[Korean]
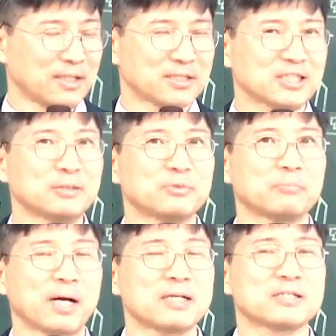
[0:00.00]
지금은
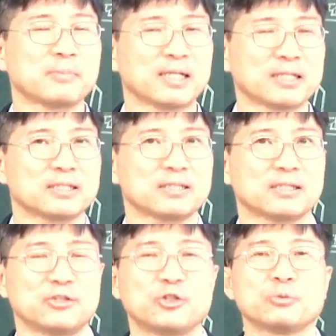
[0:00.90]
말씀 안
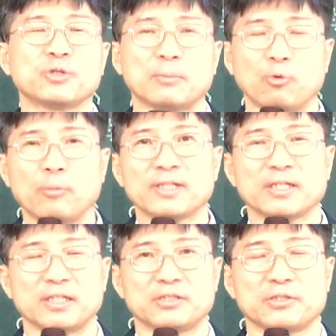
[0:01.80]
하시니까 여러분 몸
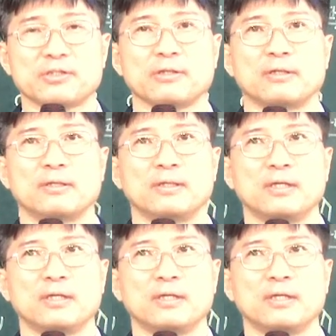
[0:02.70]
안에 계셔서